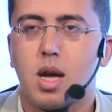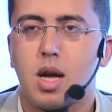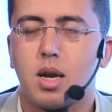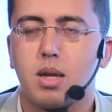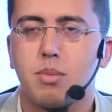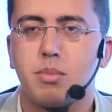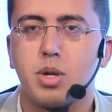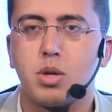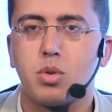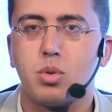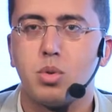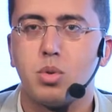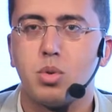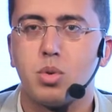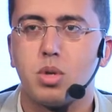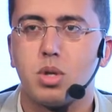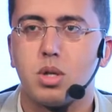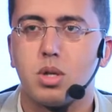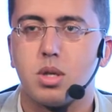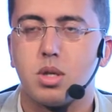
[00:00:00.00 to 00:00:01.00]
أهلا
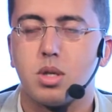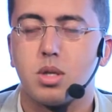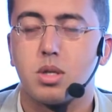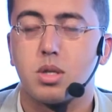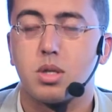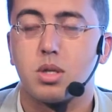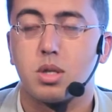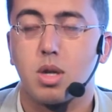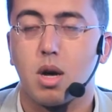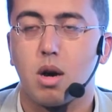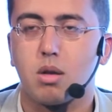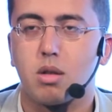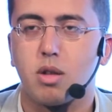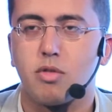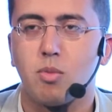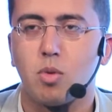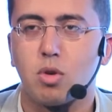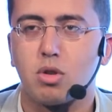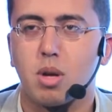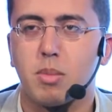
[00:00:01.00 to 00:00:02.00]
بيكم آه، النهاردة
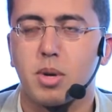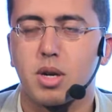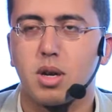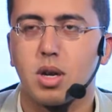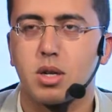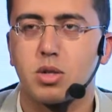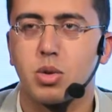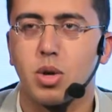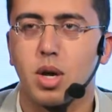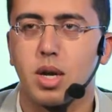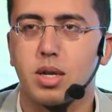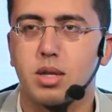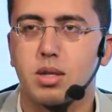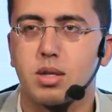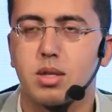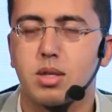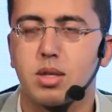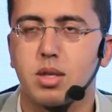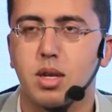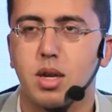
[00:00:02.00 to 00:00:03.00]
في مؤتمر كارديو
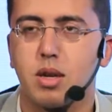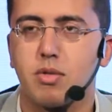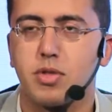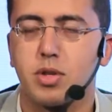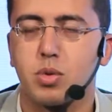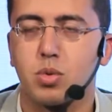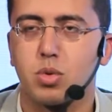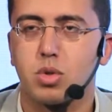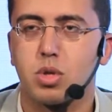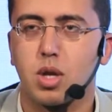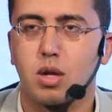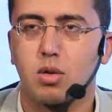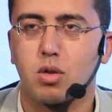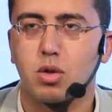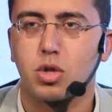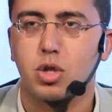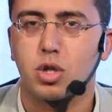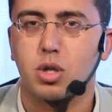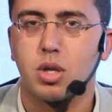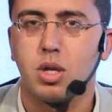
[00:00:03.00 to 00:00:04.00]
أليكس
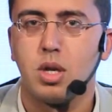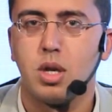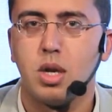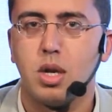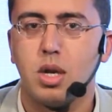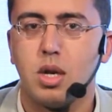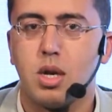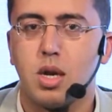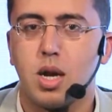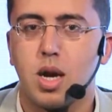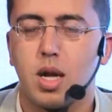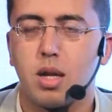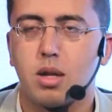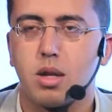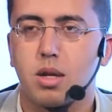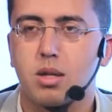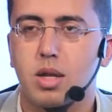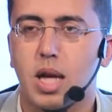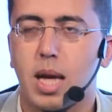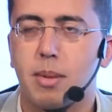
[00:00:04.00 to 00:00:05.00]
2019 أنا
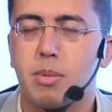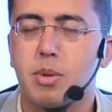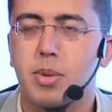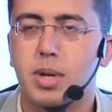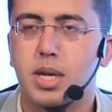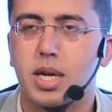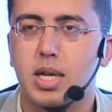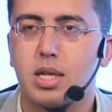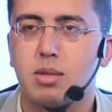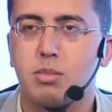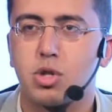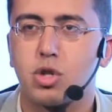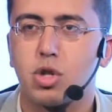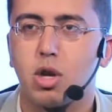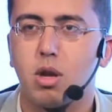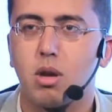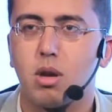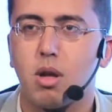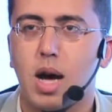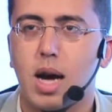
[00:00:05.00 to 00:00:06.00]
النهاردة حابب أتكلم إن
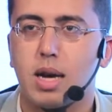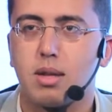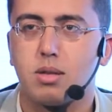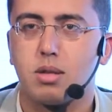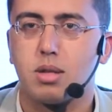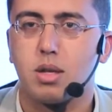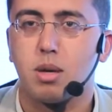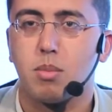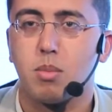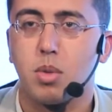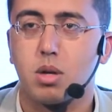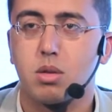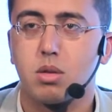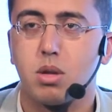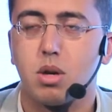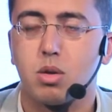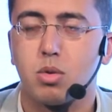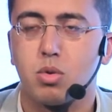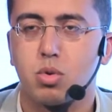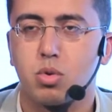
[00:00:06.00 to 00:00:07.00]
شاء الله عن
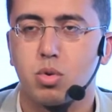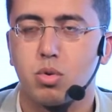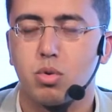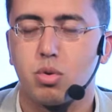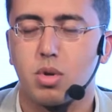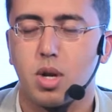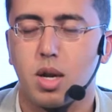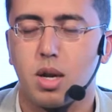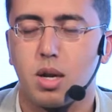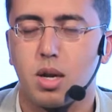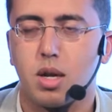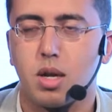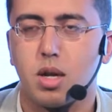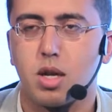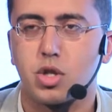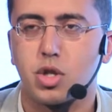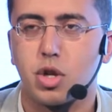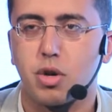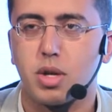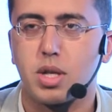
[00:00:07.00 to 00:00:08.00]
مرضى كسور
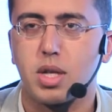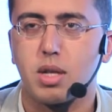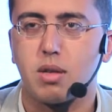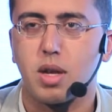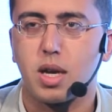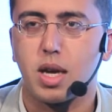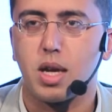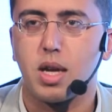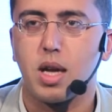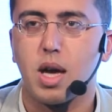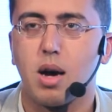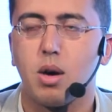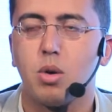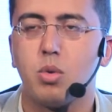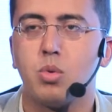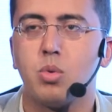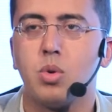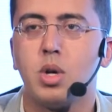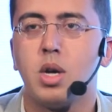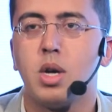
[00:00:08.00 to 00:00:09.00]
الشرايين التاجية
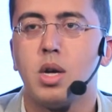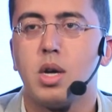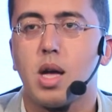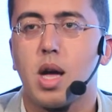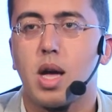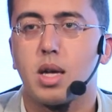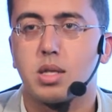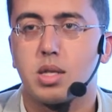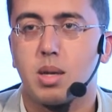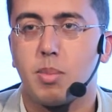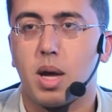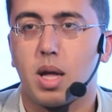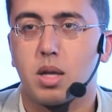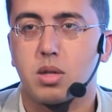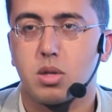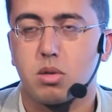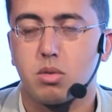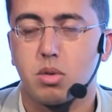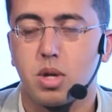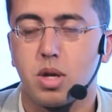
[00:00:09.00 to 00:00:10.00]
أو الذبحة
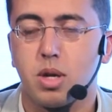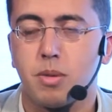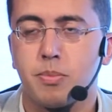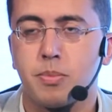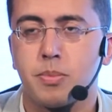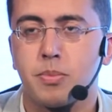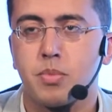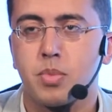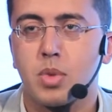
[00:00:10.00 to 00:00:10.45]
الصدرية